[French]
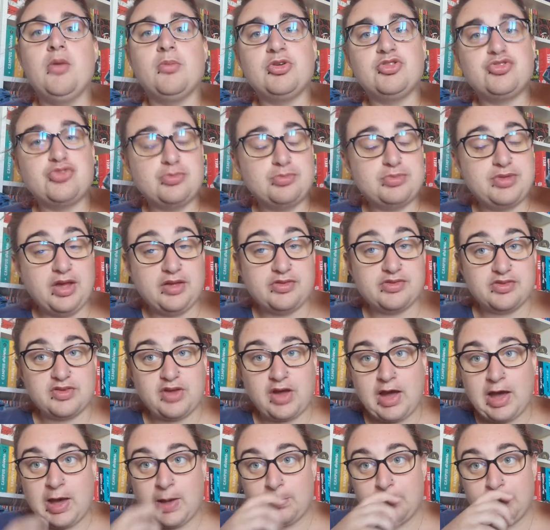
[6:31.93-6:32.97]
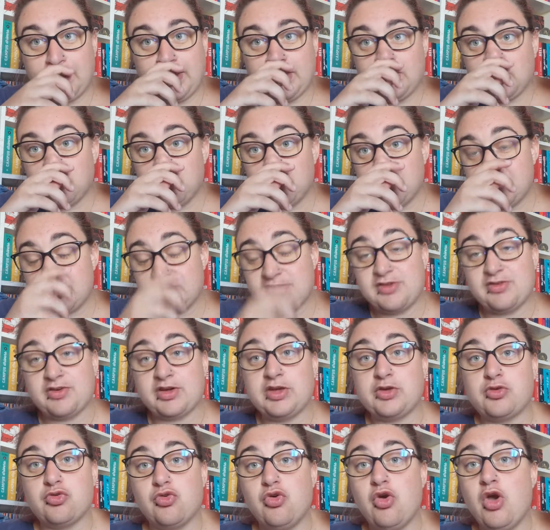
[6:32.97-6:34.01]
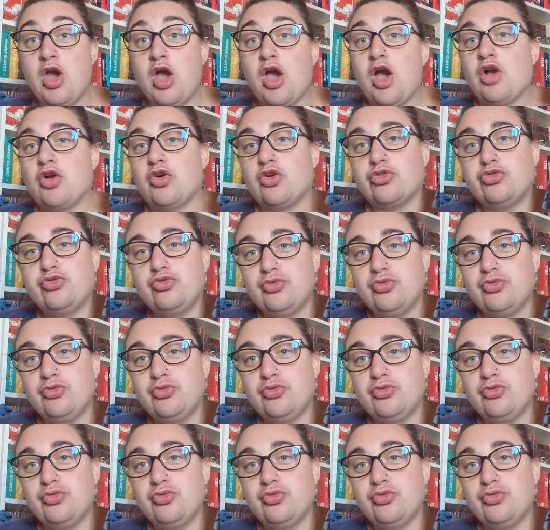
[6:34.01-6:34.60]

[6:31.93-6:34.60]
Moi j'aime bien dire arbac mais c'est vrai que quand